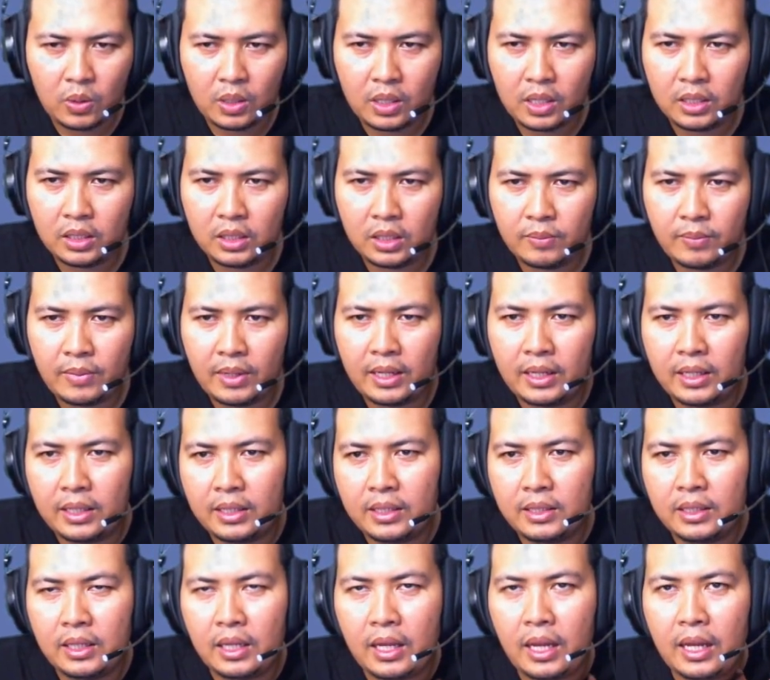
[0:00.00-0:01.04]
gua kan
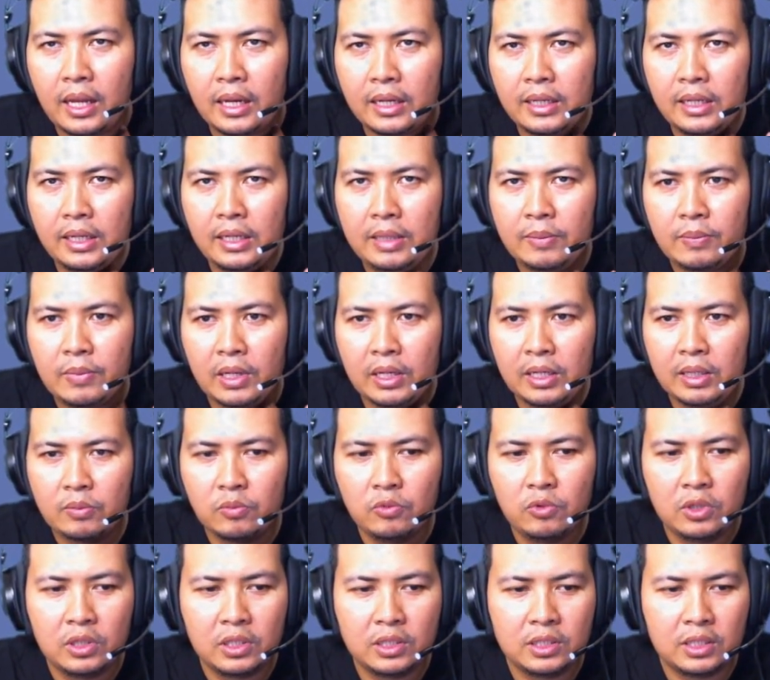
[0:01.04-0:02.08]
kemarin ada
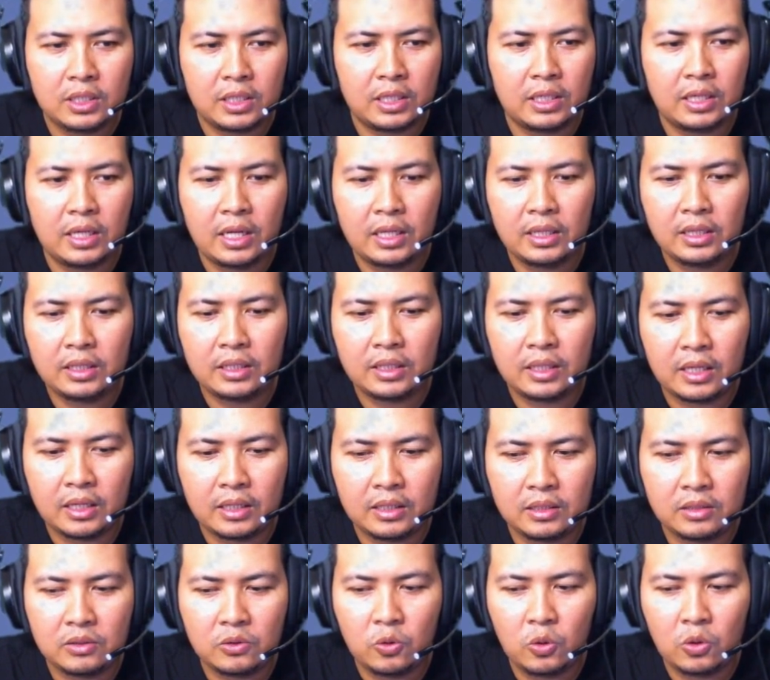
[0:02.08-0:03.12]
5000 ya sekian
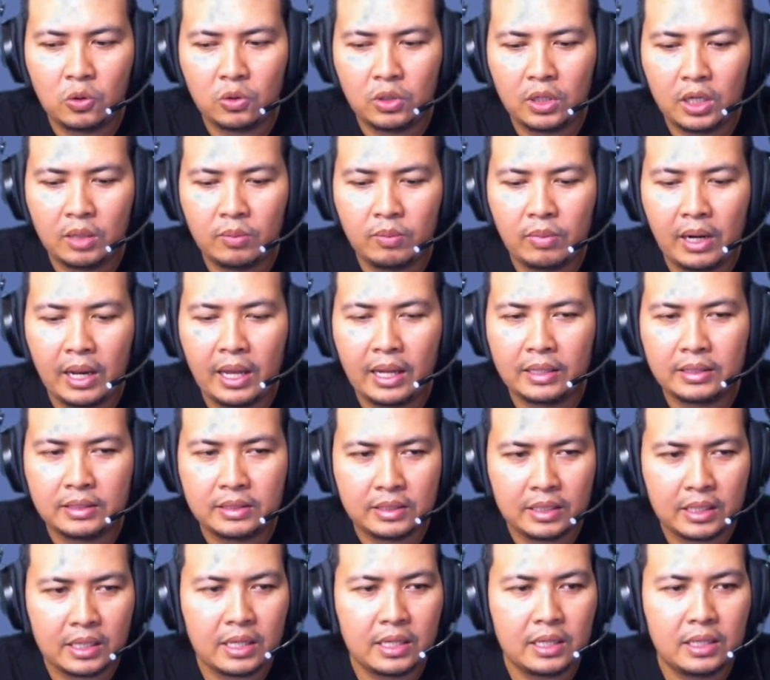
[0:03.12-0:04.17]
dan gua udah
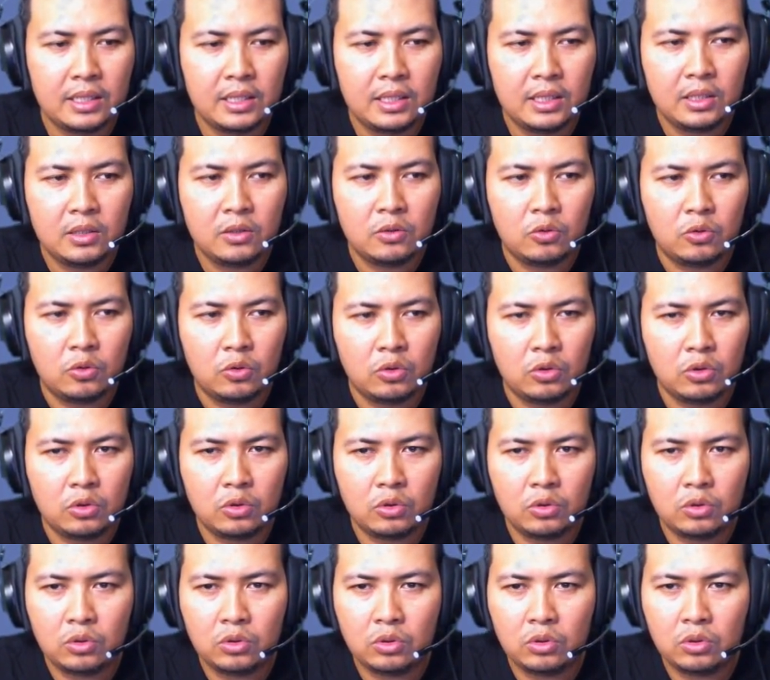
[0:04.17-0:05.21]
belanja
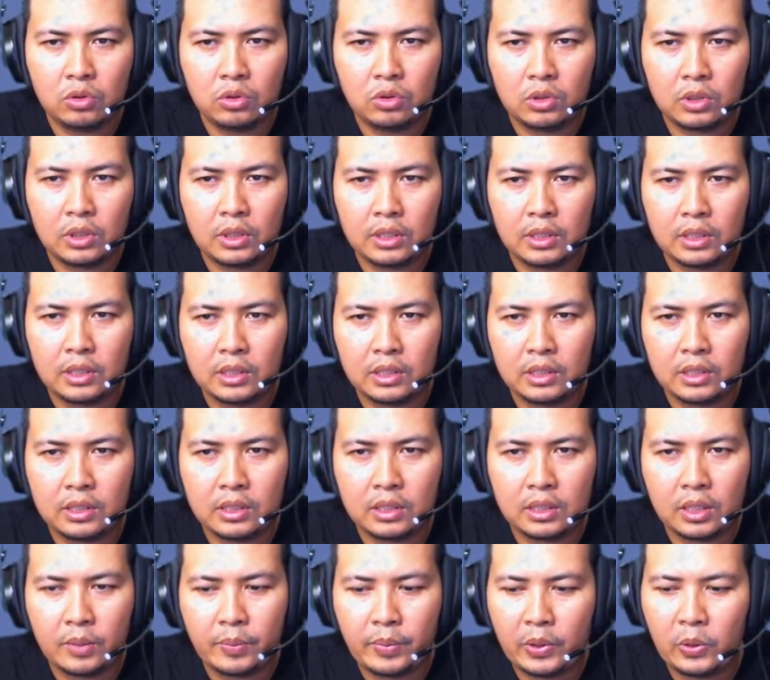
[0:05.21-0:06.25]
untuk eh,
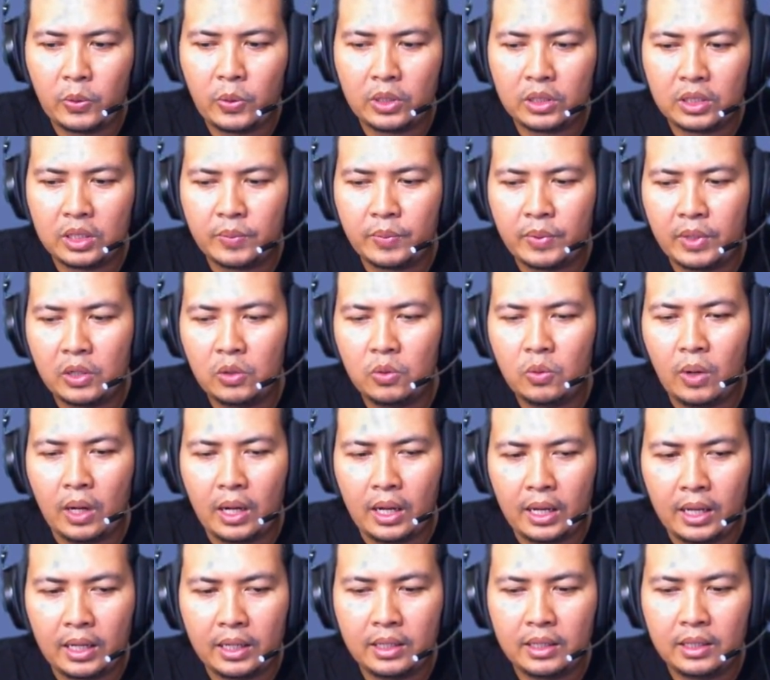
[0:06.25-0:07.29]

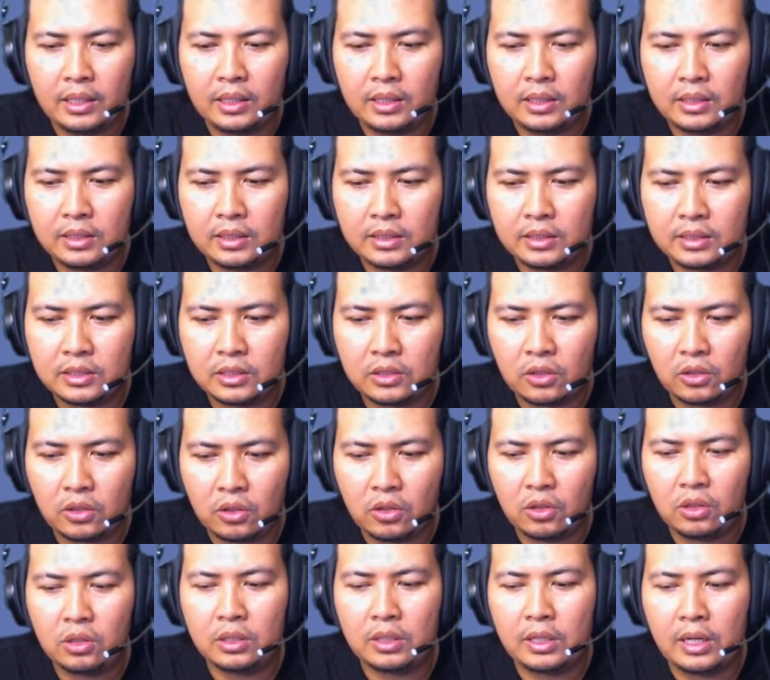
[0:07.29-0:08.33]
keperluan-keperluan
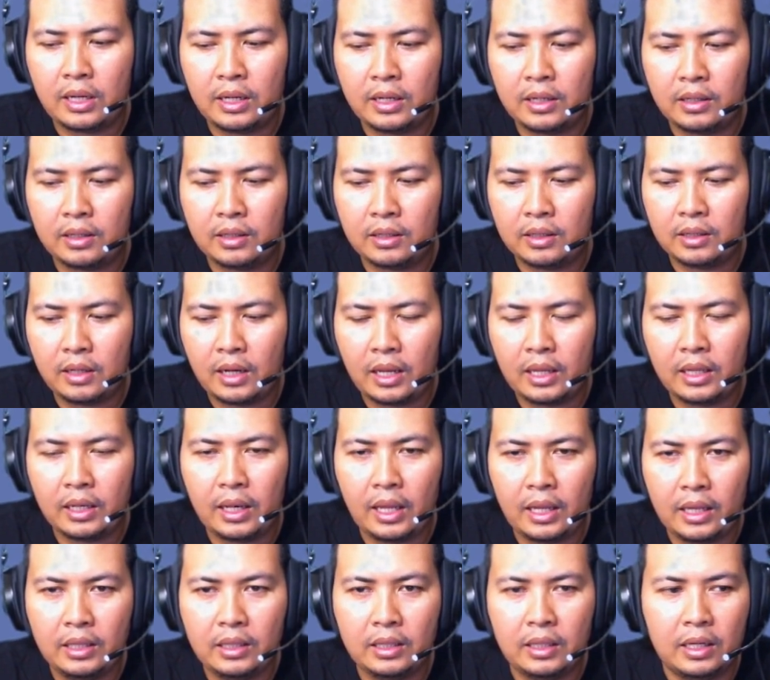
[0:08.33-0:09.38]
stok dan
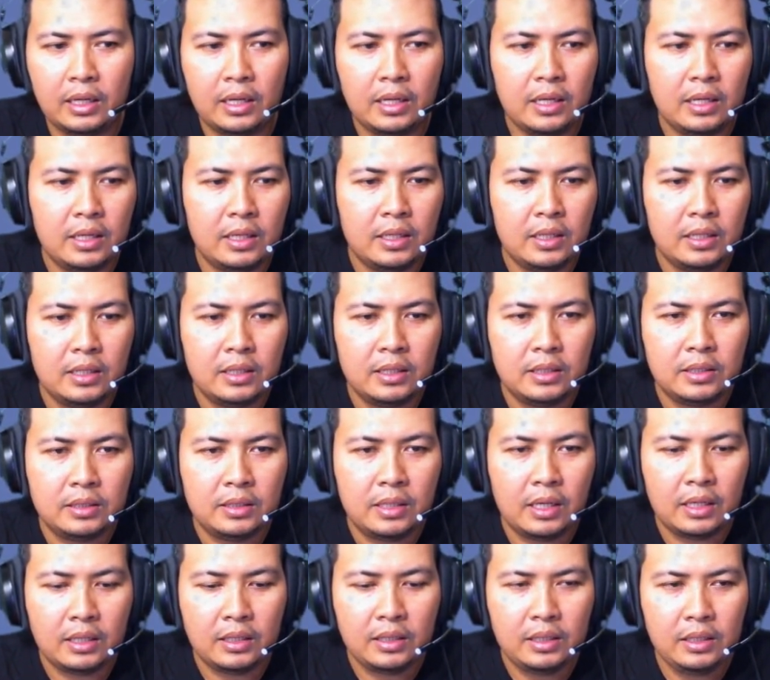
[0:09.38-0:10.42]
lain-lain ya
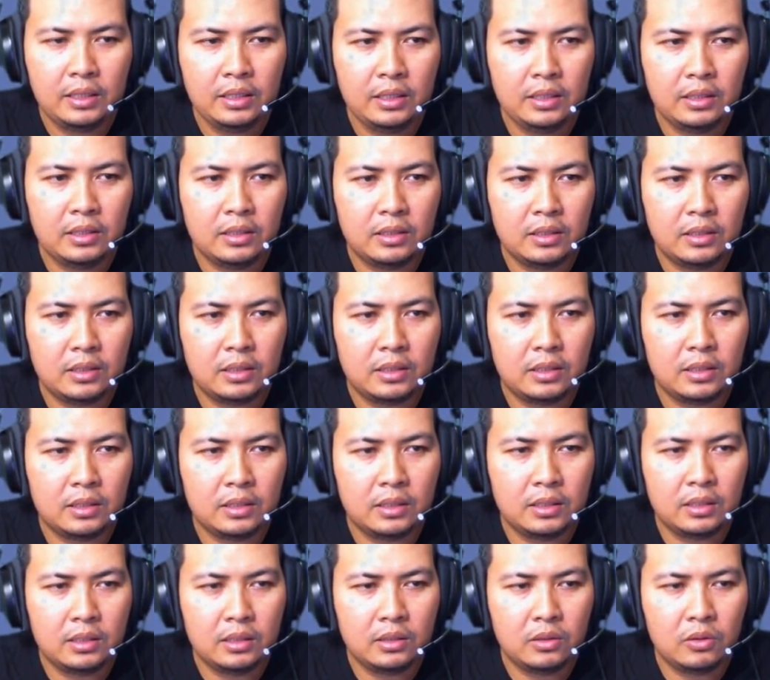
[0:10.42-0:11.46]
jadi
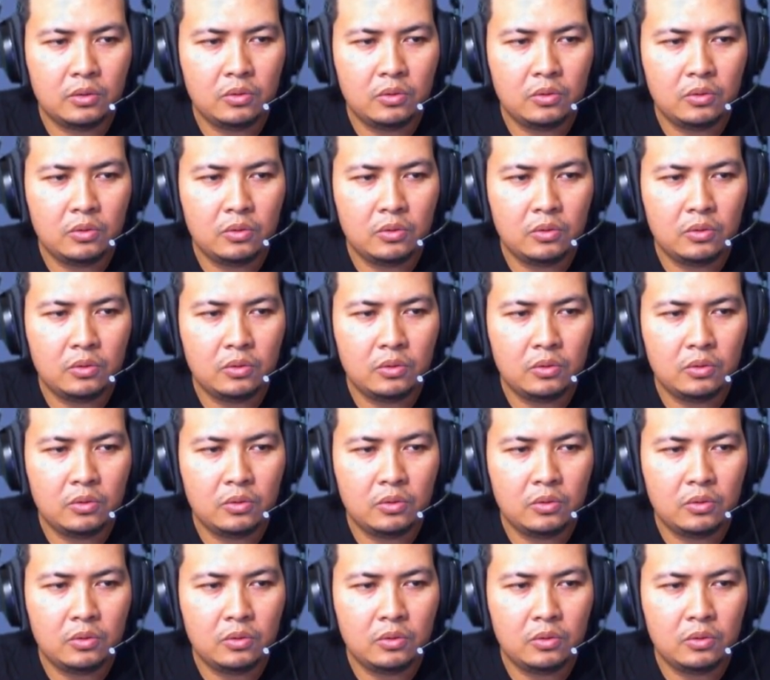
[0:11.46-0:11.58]
uh,